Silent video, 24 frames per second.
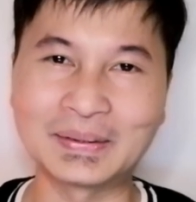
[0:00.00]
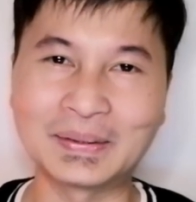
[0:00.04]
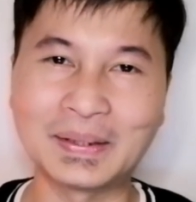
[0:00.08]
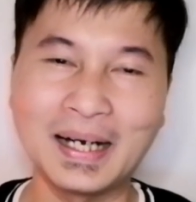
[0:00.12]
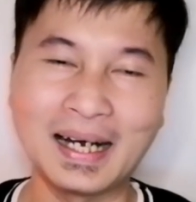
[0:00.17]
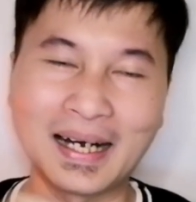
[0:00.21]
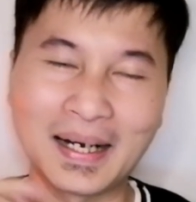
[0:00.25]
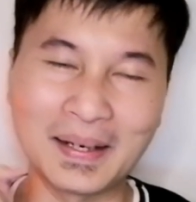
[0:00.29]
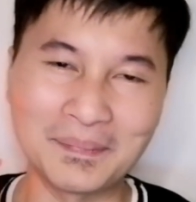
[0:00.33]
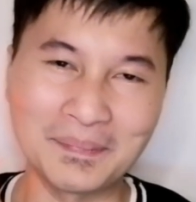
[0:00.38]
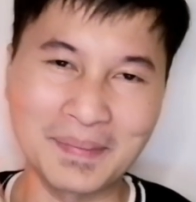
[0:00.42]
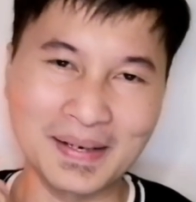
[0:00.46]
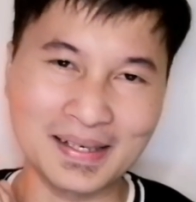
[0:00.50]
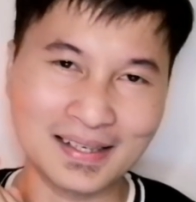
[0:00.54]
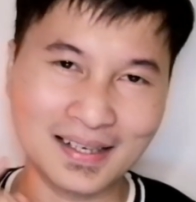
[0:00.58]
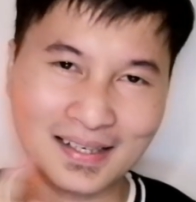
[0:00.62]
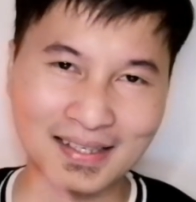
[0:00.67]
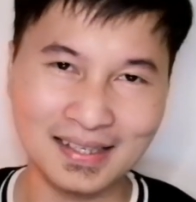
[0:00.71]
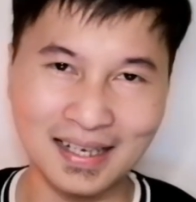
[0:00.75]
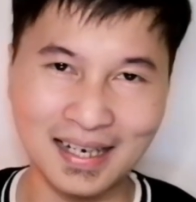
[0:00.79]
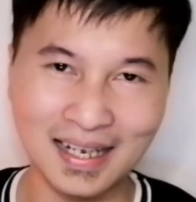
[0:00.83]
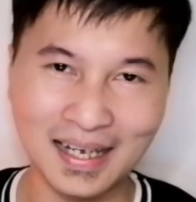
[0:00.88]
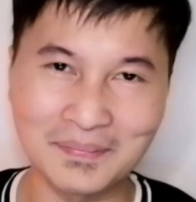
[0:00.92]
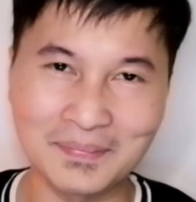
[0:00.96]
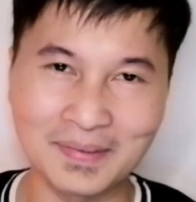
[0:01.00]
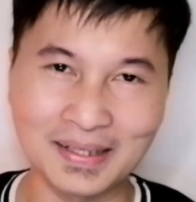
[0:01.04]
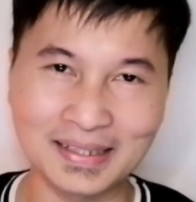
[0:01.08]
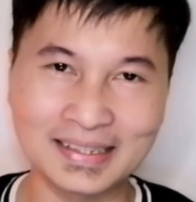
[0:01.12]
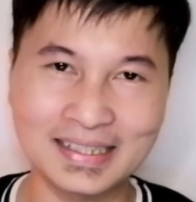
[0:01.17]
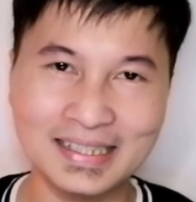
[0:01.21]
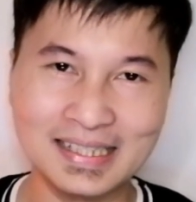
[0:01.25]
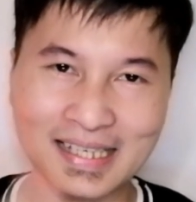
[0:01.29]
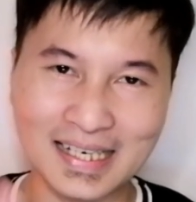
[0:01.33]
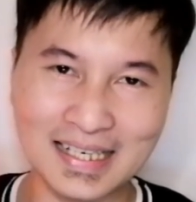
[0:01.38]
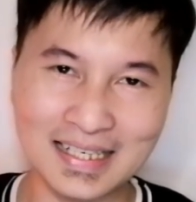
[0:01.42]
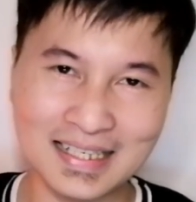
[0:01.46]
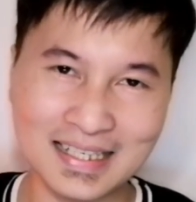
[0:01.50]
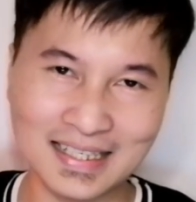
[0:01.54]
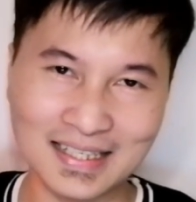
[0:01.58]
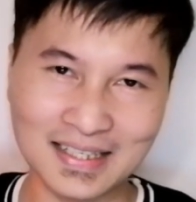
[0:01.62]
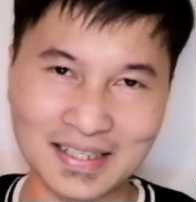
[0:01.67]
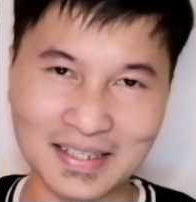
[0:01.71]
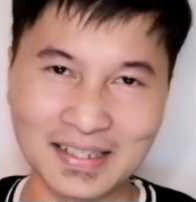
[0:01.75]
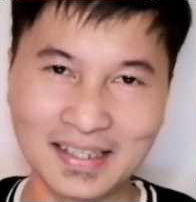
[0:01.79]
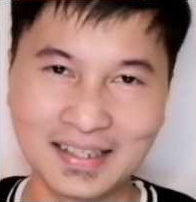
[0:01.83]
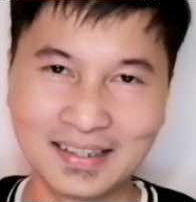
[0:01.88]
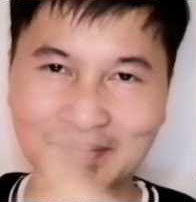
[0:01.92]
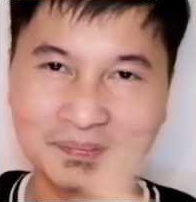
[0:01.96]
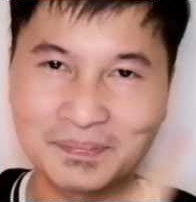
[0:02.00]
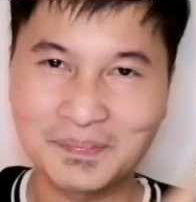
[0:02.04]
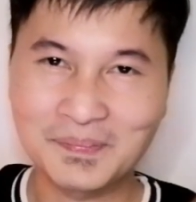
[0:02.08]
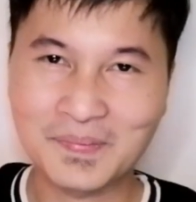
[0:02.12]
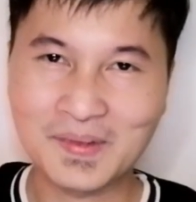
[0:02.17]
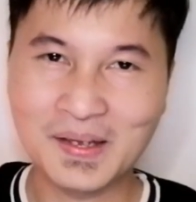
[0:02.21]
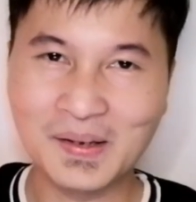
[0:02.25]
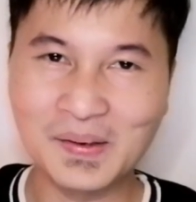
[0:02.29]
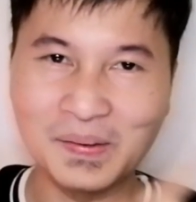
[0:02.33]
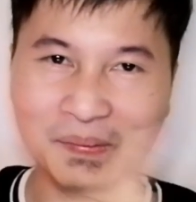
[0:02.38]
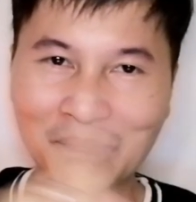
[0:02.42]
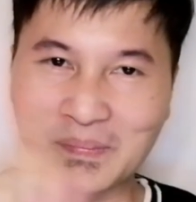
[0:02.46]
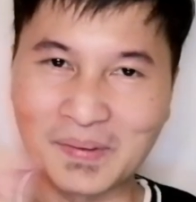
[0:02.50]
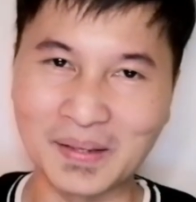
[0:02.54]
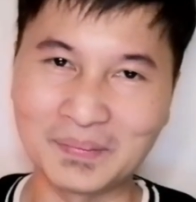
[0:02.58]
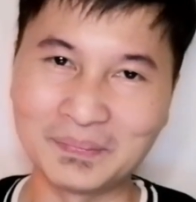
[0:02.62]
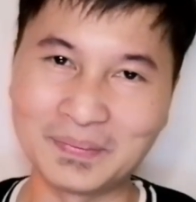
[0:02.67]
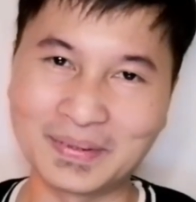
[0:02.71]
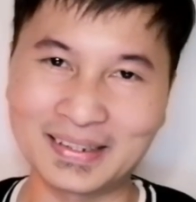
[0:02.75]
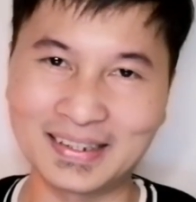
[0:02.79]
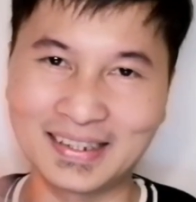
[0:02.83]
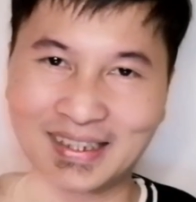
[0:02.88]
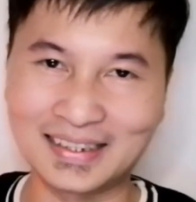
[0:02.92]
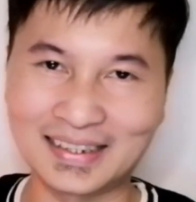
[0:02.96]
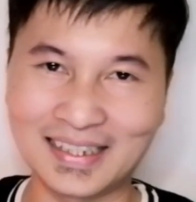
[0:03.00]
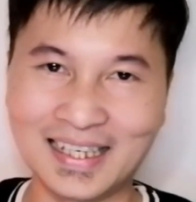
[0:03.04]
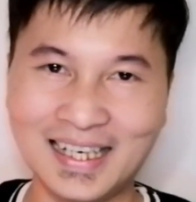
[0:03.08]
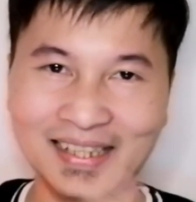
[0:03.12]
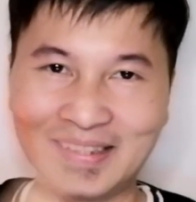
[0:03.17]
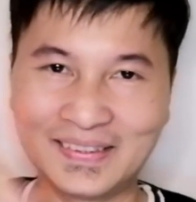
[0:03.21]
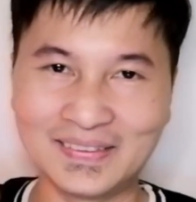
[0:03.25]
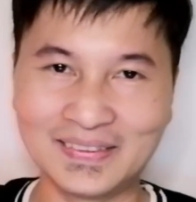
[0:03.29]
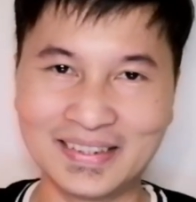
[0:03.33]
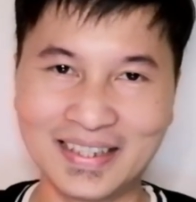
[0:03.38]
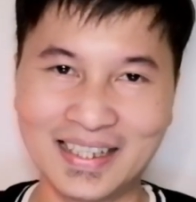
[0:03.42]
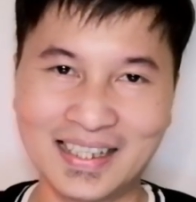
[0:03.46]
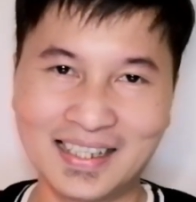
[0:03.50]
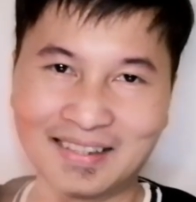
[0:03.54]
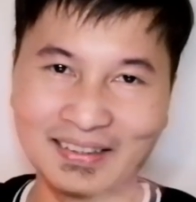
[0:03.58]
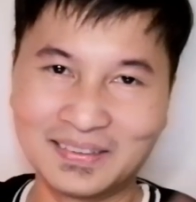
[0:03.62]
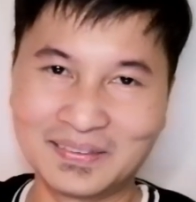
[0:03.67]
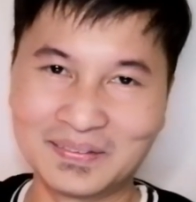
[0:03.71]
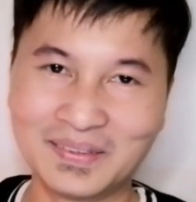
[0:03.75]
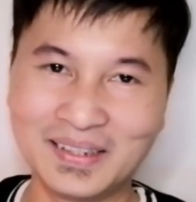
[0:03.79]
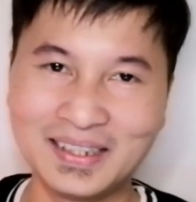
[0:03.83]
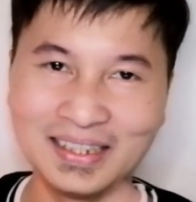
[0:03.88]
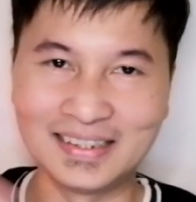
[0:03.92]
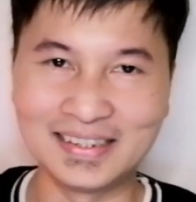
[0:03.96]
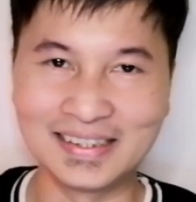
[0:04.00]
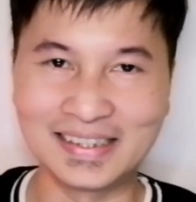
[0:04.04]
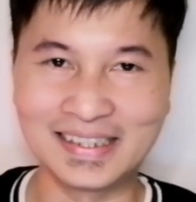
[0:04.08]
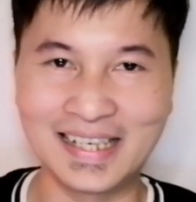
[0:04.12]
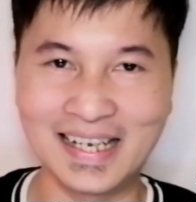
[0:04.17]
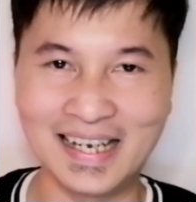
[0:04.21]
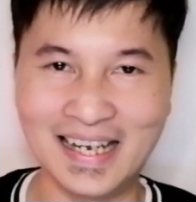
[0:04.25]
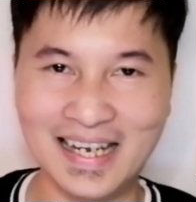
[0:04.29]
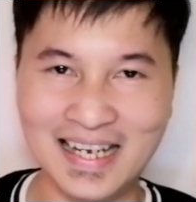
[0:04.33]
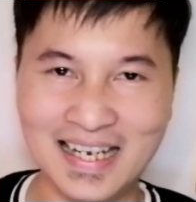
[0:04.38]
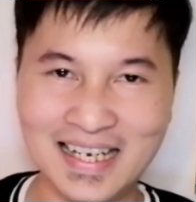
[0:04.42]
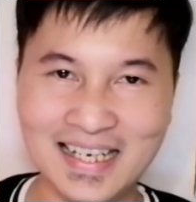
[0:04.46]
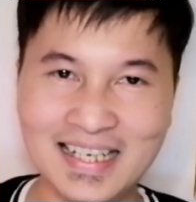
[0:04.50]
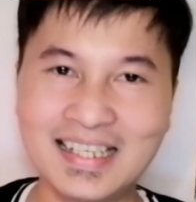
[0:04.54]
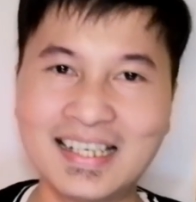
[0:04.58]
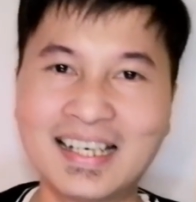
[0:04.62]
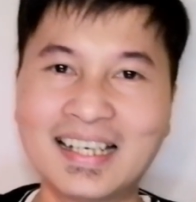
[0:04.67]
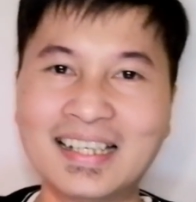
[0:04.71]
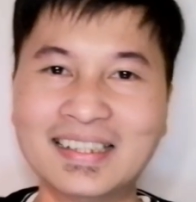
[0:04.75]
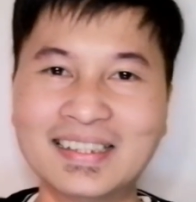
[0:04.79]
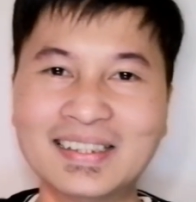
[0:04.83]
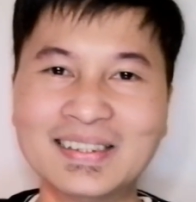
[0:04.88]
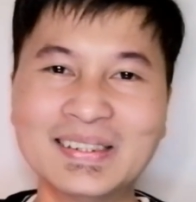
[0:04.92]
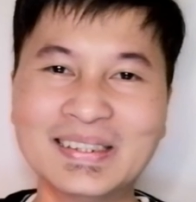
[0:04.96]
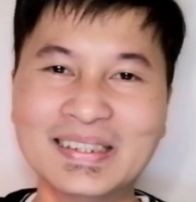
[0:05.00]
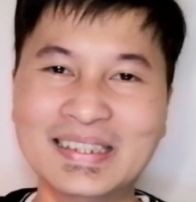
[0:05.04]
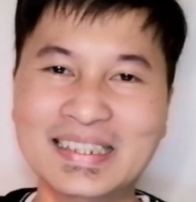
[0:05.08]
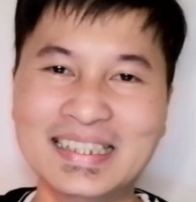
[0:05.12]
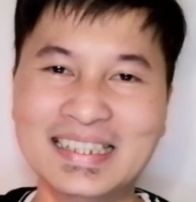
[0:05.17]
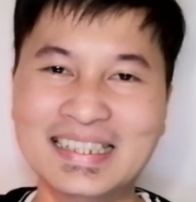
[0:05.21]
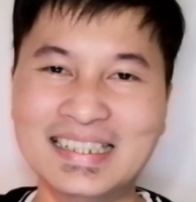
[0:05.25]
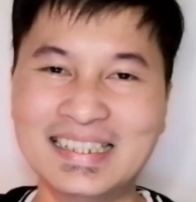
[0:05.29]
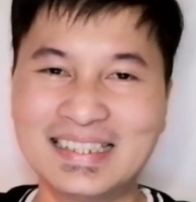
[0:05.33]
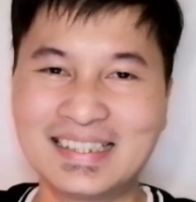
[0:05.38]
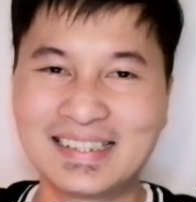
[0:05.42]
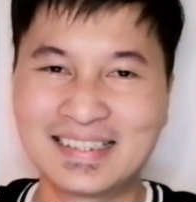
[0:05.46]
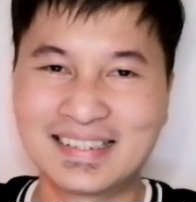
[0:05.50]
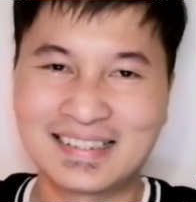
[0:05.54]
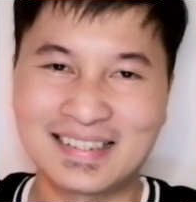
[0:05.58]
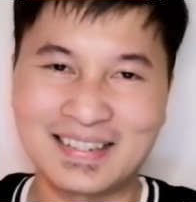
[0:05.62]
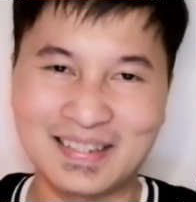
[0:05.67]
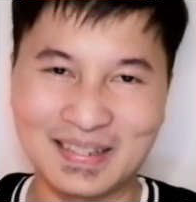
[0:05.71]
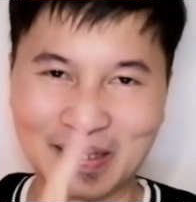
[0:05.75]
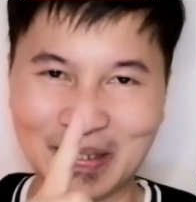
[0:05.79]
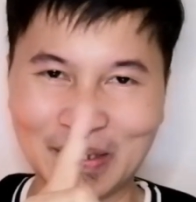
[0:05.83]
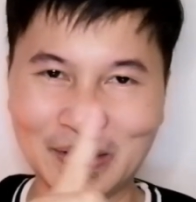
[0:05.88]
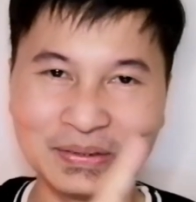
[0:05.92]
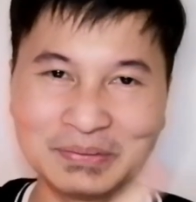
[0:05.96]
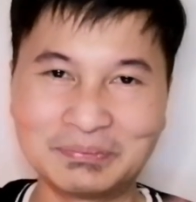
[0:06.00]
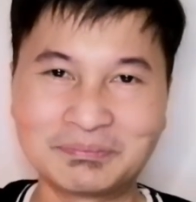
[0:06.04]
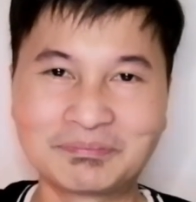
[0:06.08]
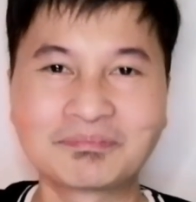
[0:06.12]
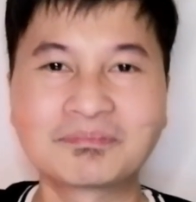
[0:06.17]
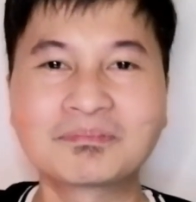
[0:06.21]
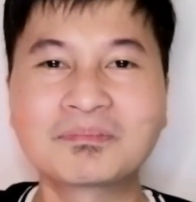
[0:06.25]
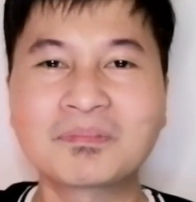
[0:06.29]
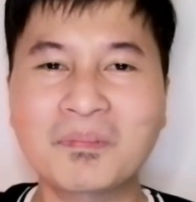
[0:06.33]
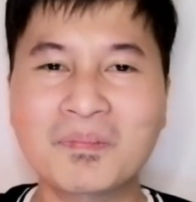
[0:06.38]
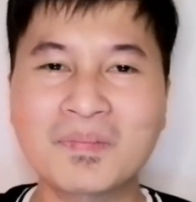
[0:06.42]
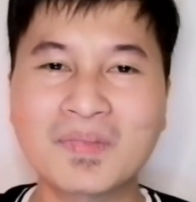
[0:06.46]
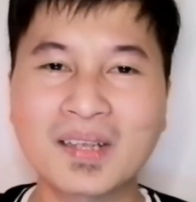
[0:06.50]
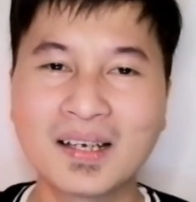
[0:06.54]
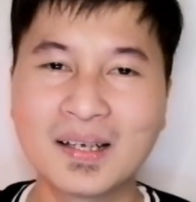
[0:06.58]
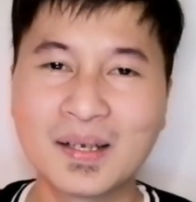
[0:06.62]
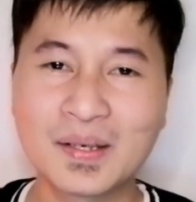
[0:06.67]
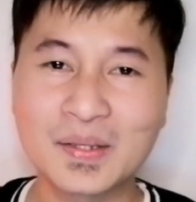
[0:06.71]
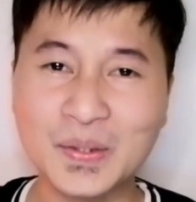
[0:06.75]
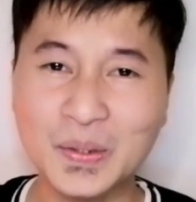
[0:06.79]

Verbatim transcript: vlog na to. Uh, pasasalamat Sims, umabot na tayo na 1K. Ayun. So, yun.